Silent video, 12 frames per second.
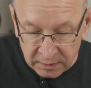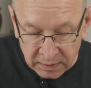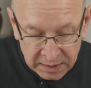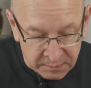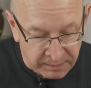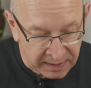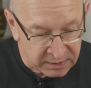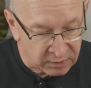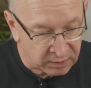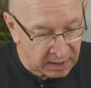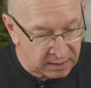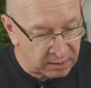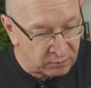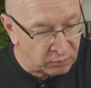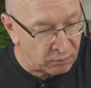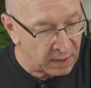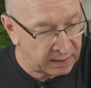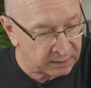Też bardzo tanie
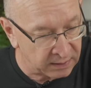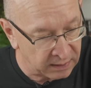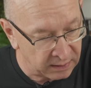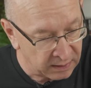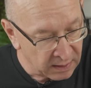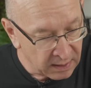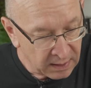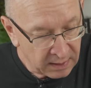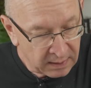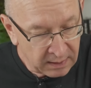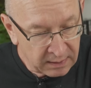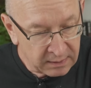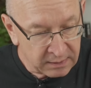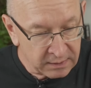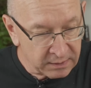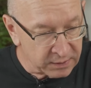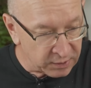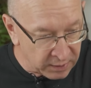układy.
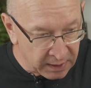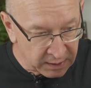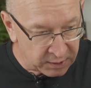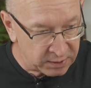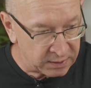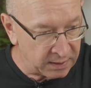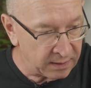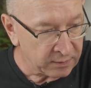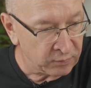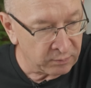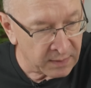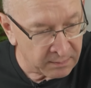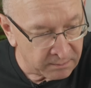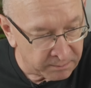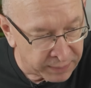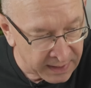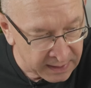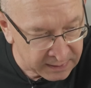Co jeszcze? Tu mam
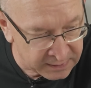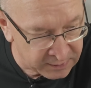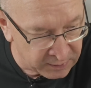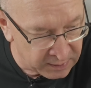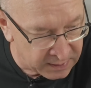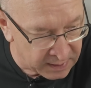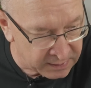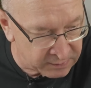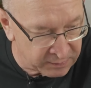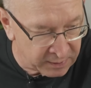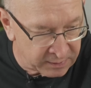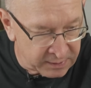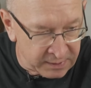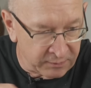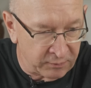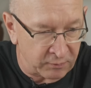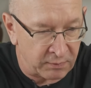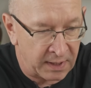bardzo interesujący
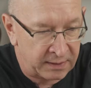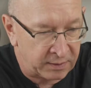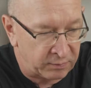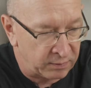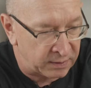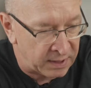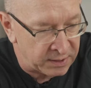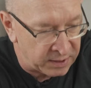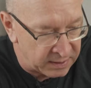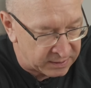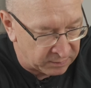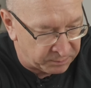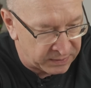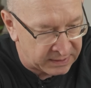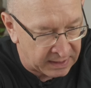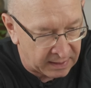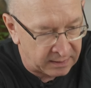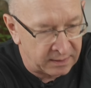układ, który też jest
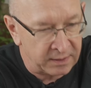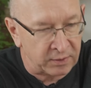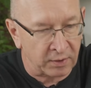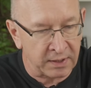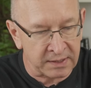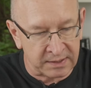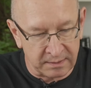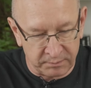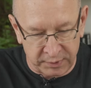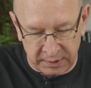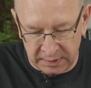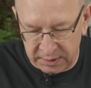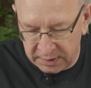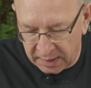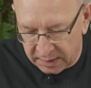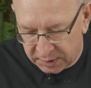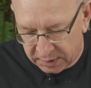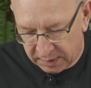opisany i to jest
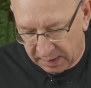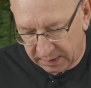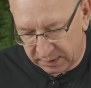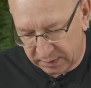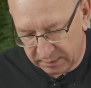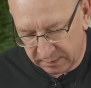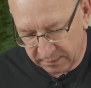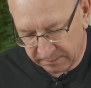przedrzeźniacz.